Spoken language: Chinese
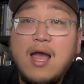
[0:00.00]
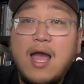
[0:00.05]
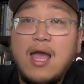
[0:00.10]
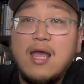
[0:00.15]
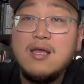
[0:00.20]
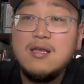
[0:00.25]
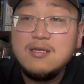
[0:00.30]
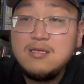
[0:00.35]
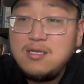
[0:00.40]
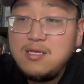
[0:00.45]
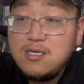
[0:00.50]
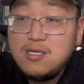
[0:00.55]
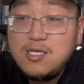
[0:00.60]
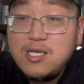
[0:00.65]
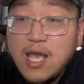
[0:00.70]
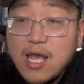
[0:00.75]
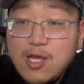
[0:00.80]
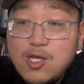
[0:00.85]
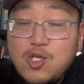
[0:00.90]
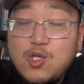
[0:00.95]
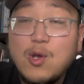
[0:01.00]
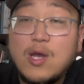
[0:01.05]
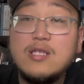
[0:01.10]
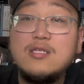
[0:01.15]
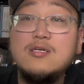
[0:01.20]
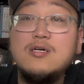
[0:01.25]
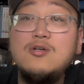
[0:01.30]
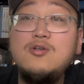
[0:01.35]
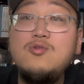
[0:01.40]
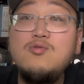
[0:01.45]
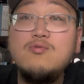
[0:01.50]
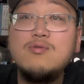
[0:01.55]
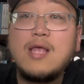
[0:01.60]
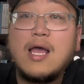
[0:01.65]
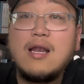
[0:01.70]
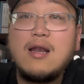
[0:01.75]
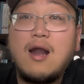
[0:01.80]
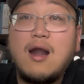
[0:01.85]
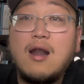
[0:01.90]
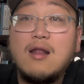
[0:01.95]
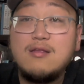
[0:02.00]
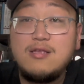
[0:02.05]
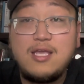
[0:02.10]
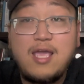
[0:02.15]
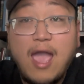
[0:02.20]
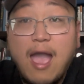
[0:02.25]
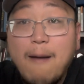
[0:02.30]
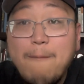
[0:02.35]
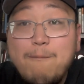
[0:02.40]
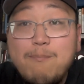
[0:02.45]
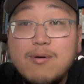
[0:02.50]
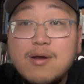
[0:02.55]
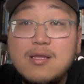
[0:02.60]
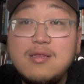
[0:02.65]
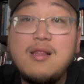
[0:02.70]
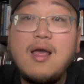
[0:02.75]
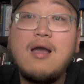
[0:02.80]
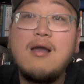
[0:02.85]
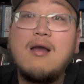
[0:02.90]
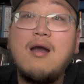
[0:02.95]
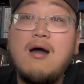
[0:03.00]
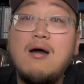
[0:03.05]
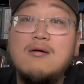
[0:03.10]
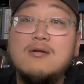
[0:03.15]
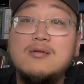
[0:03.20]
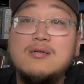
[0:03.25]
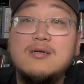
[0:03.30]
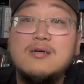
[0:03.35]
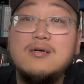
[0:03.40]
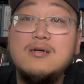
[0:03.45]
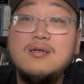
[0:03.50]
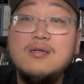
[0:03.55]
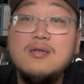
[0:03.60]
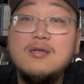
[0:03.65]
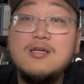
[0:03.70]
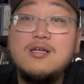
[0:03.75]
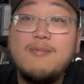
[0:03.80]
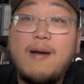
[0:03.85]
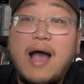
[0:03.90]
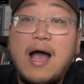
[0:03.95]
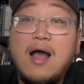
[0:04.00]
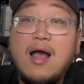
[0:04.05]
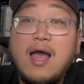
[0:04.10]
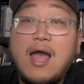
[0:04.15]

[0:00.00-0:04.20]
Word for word: 哎，你既然选择住在这儿了，你还不跟他抗争，是吧？